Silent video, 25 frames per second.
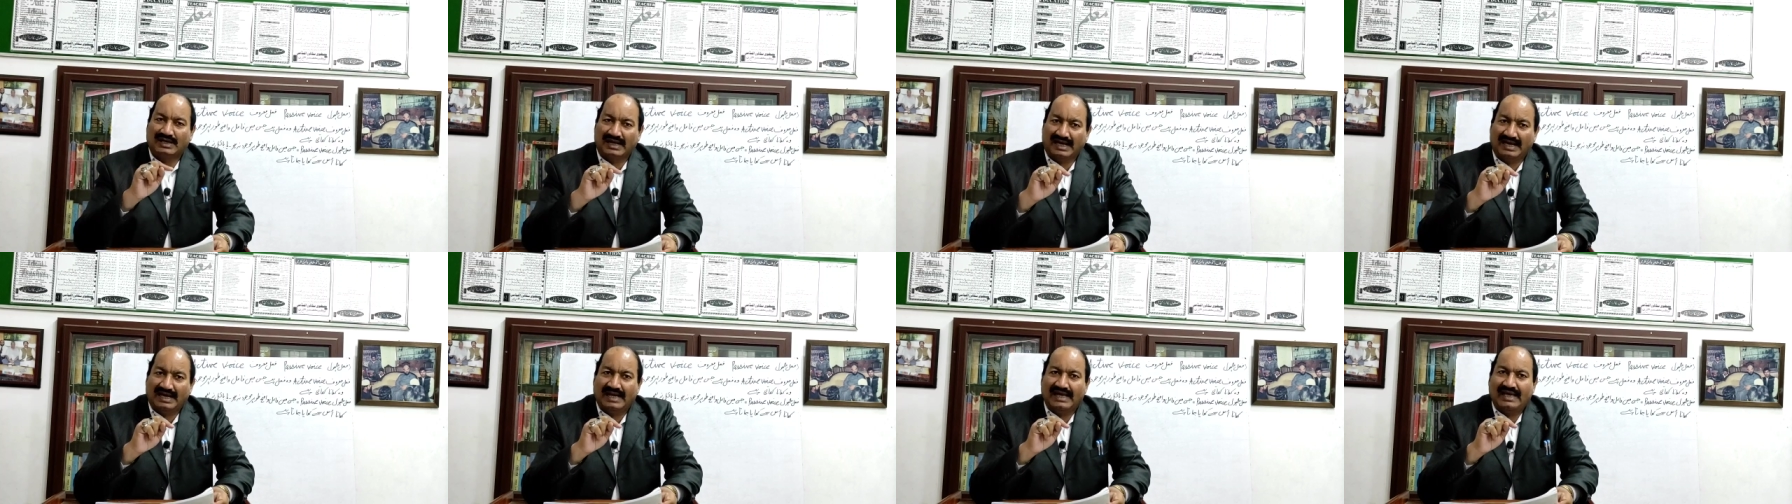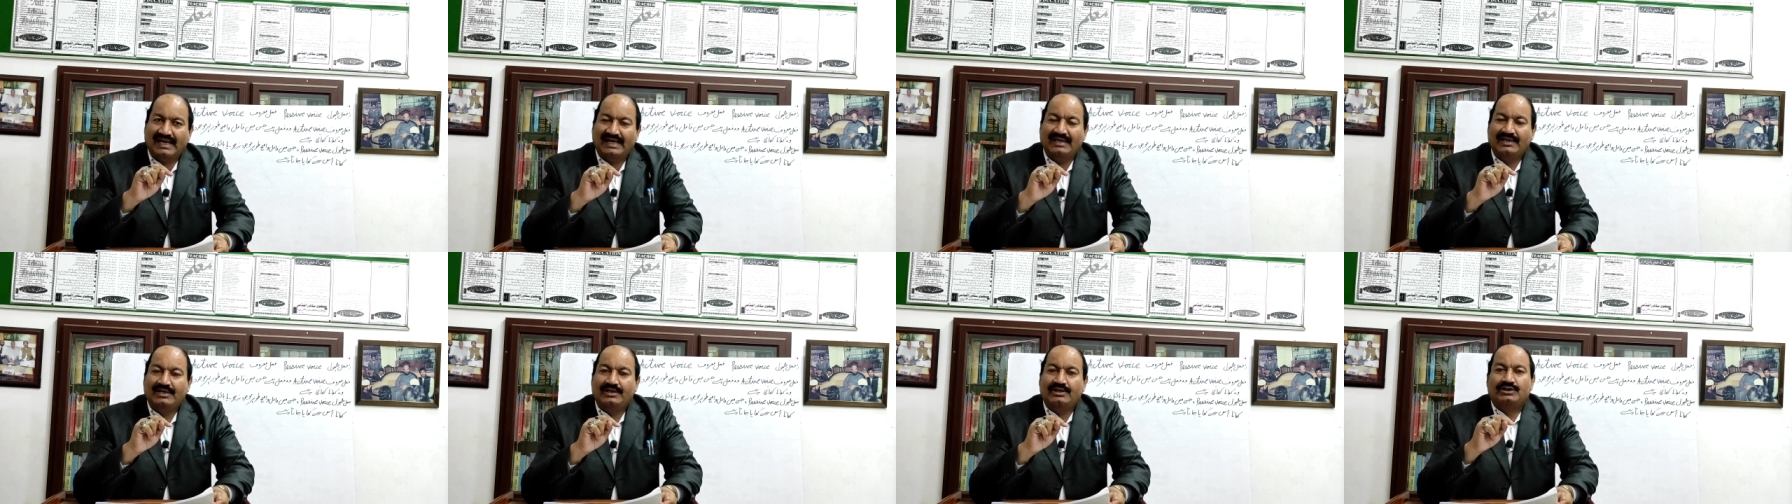रहा
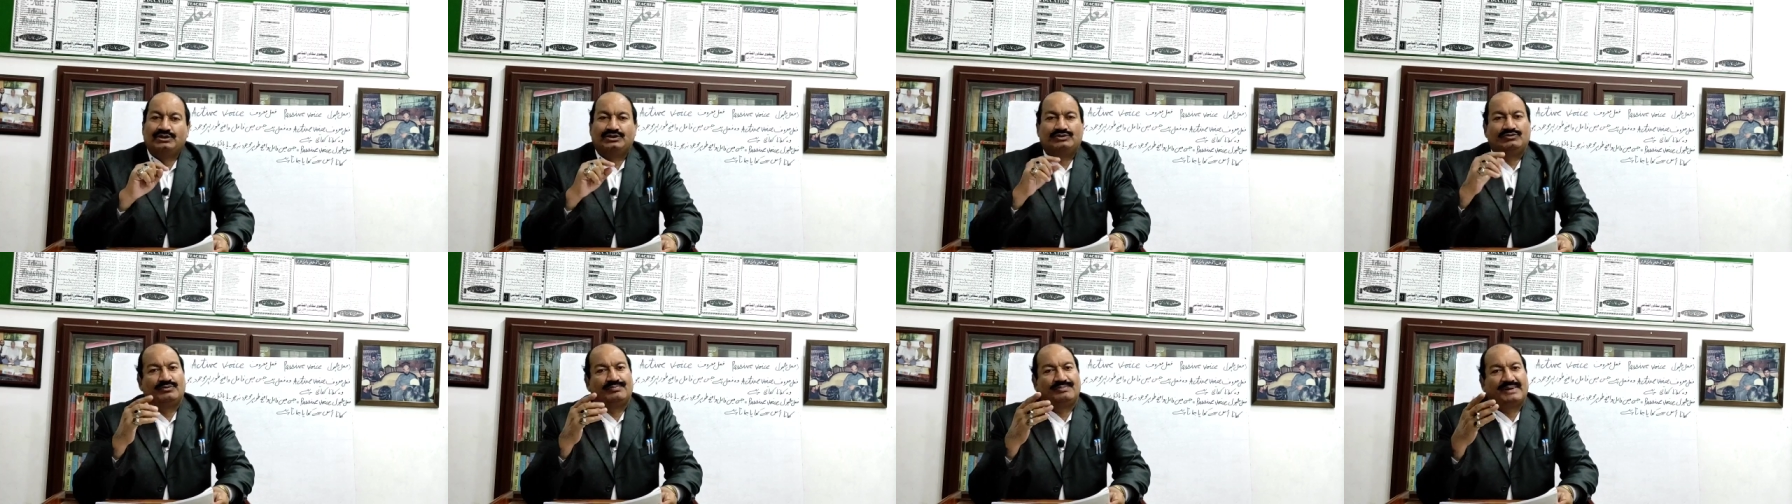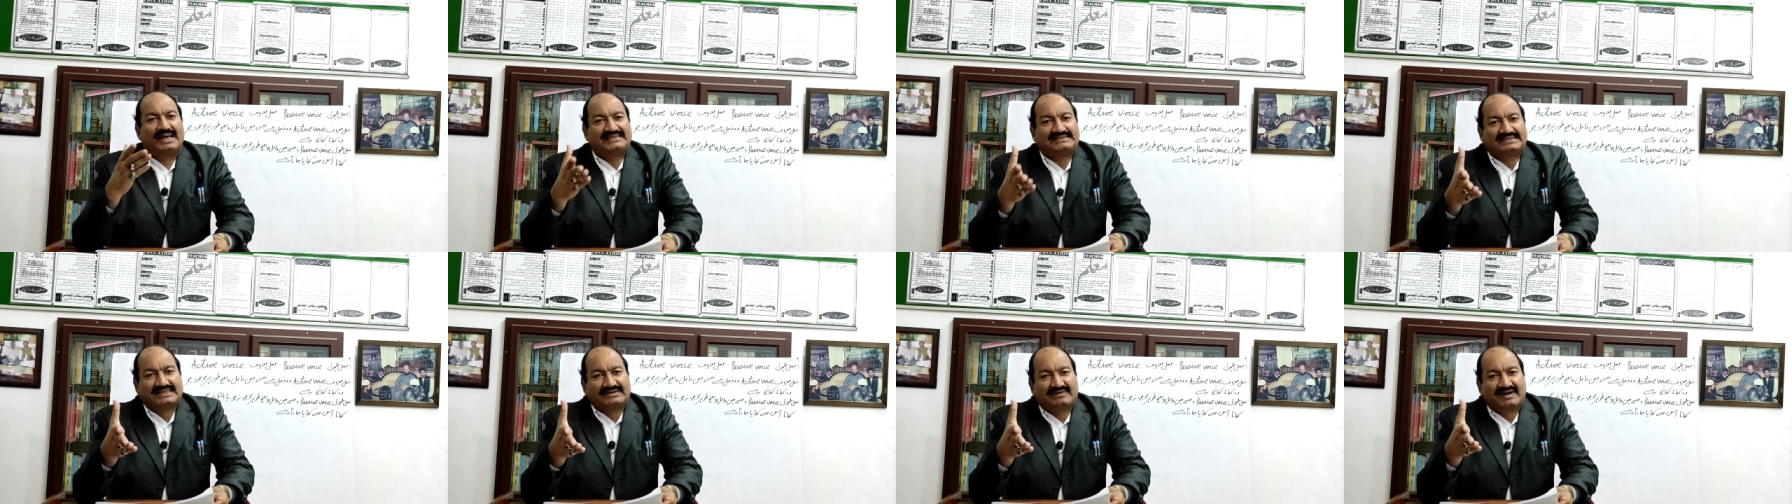है तो
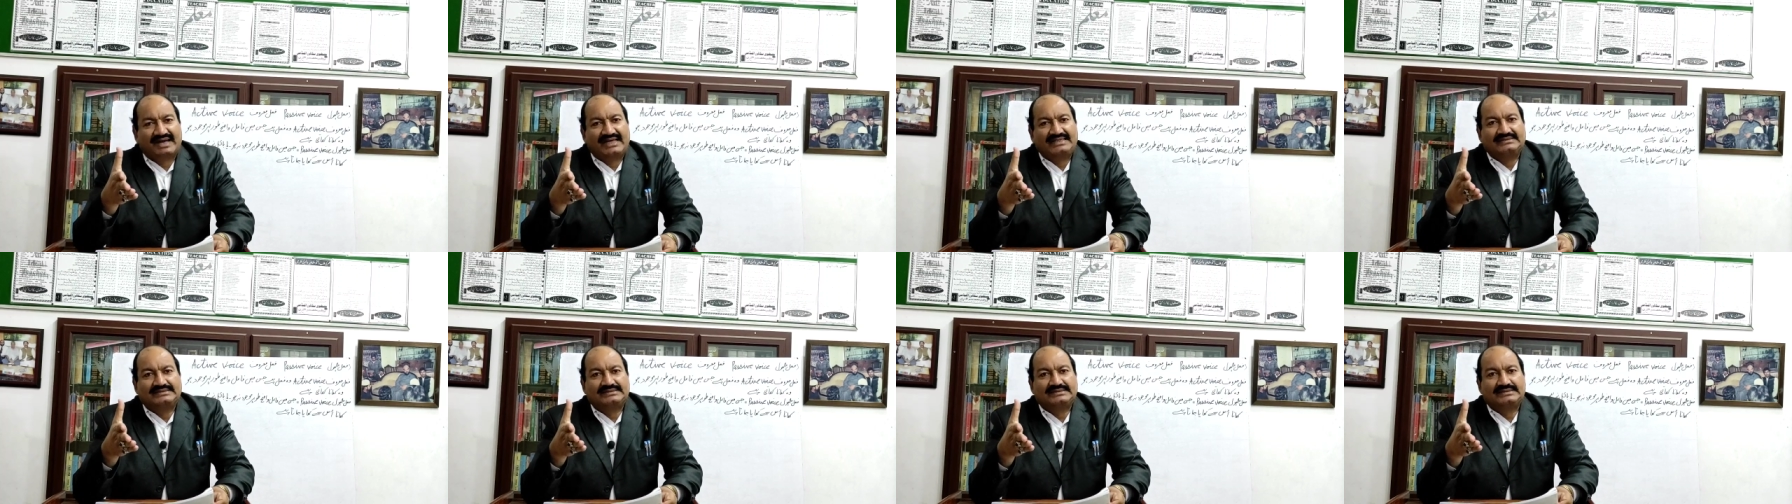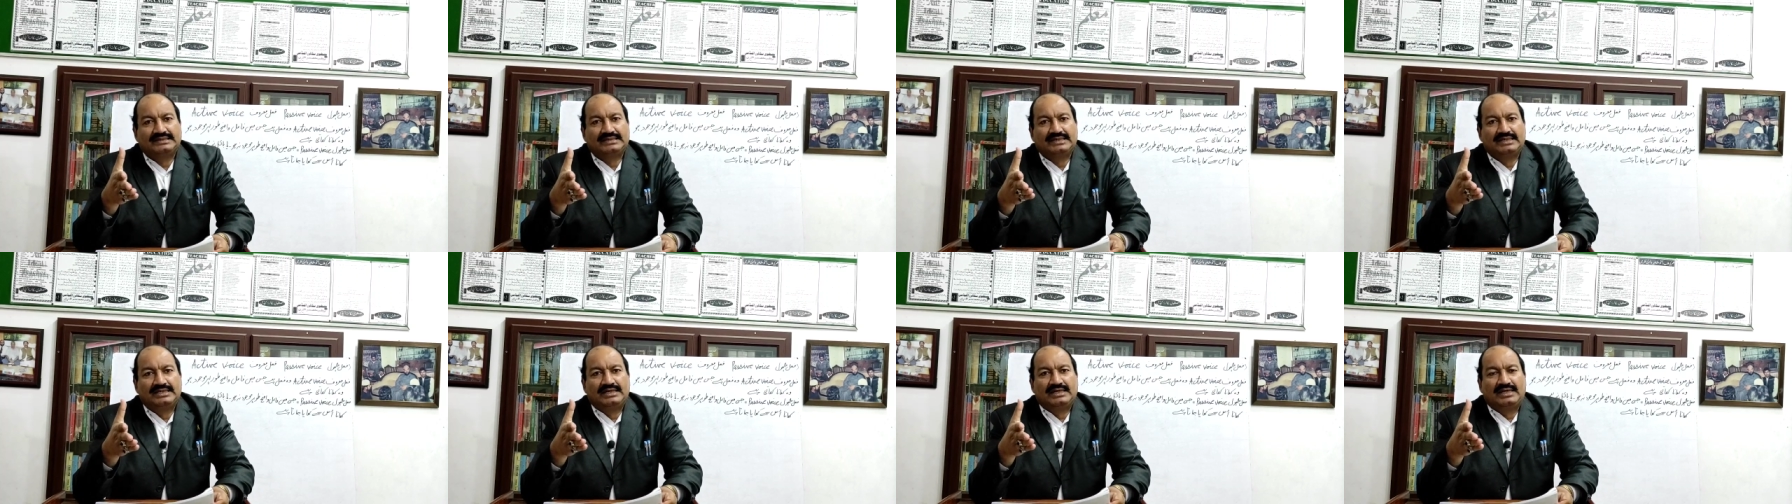पैसे वॉयस